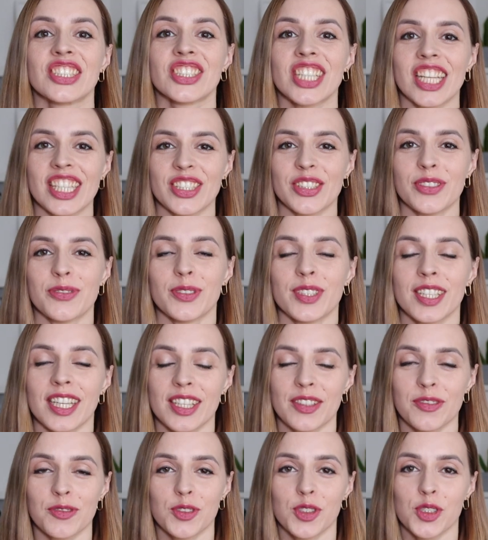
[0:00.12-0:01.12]
Cześć,
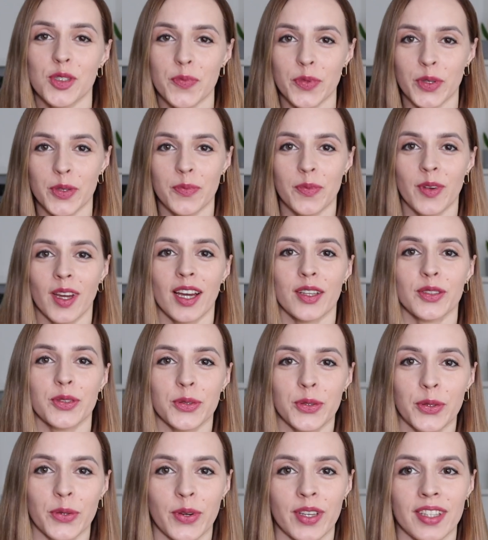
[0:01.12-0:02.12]
witaj w szybkim
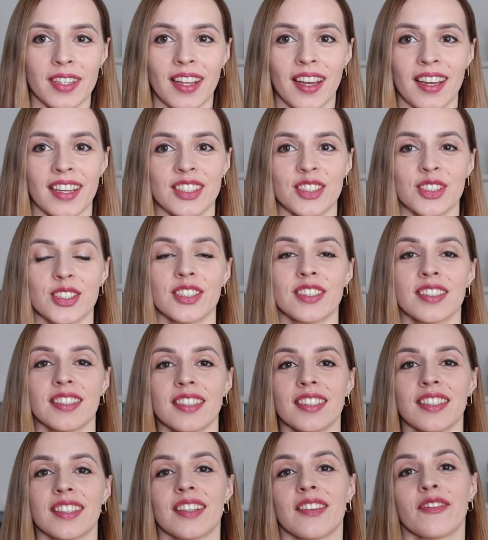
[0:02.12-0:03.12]
Keto QA,
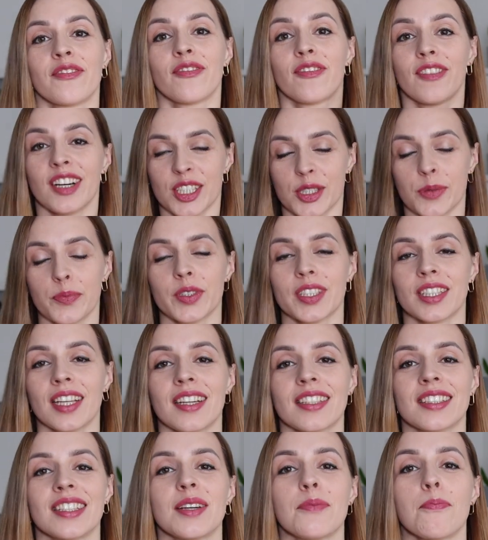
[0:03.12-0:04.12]
czyli Wasze
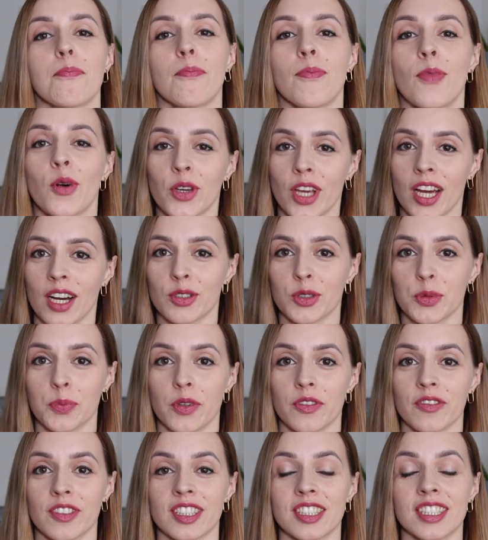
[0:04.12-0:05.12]
pytanie, moja
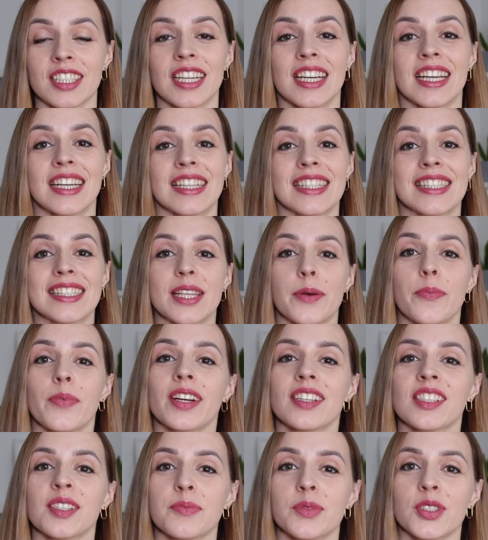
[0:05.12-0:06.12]
odpowiedź.
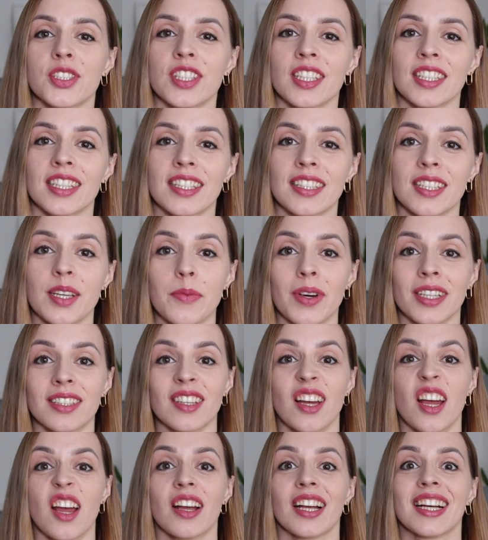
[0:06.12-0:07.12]
Zapraszam dzisiaj na
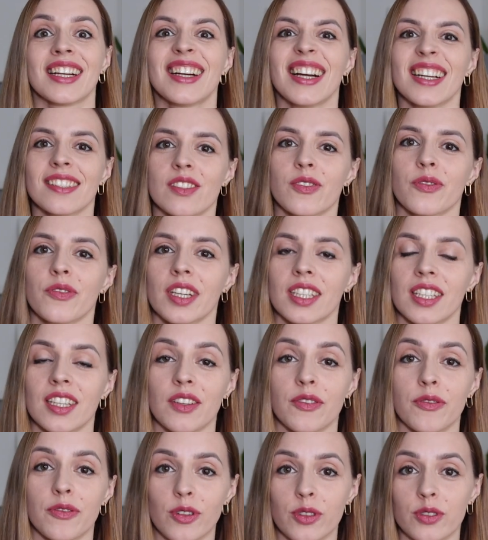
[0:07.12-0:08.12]
temat
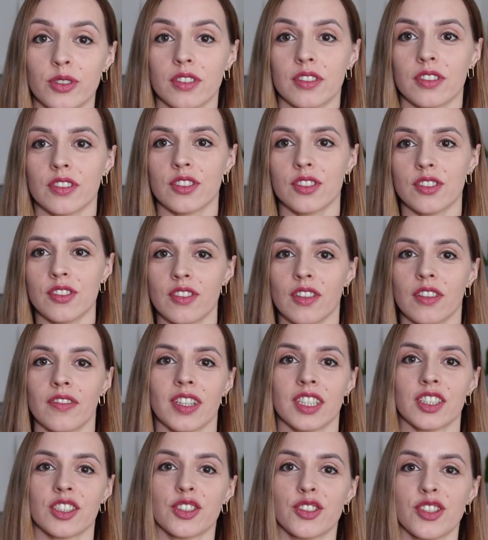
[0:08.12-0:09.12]
gazowanej wody. Czy
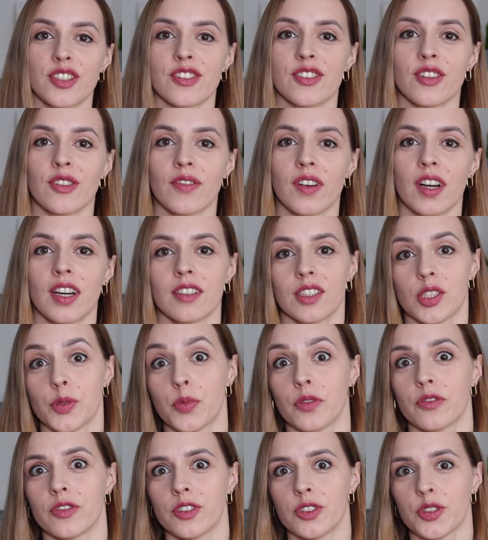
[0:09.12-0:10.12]
zdrowa, czy niezdrowa, czy
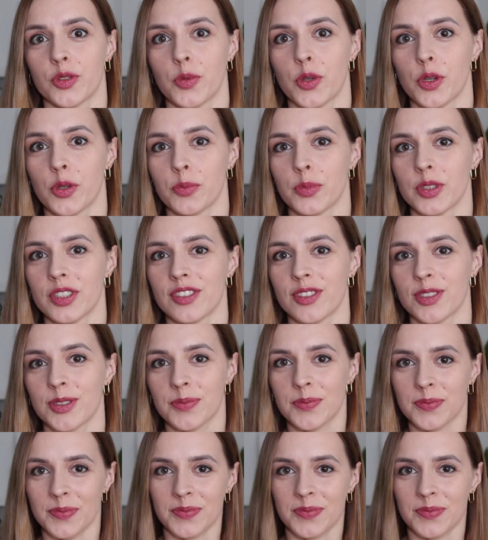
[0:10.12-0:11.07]
powinniśmy ją pić?